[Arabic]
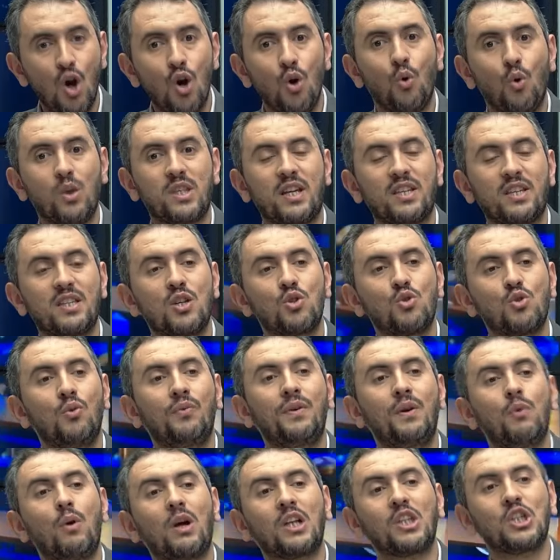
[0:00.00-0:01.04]
وتحتاجه
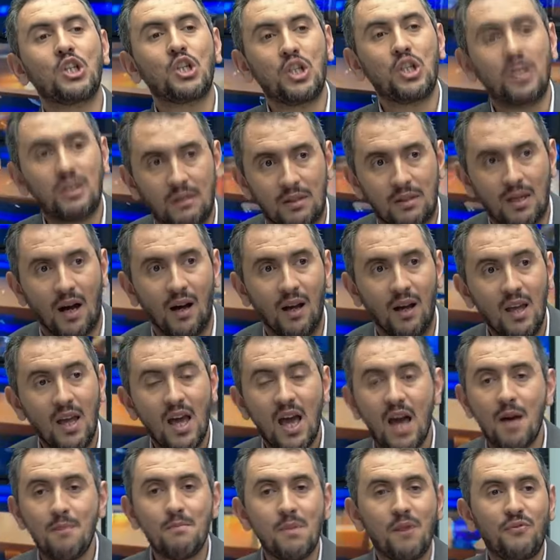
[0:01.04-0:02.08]
في وقت الشده
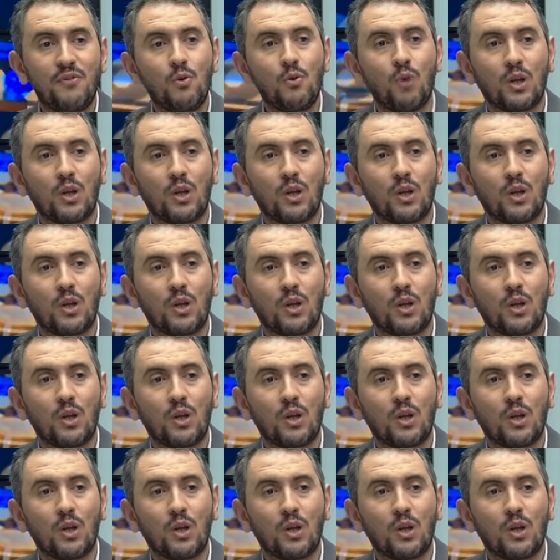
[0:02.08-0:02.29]
وقت اما في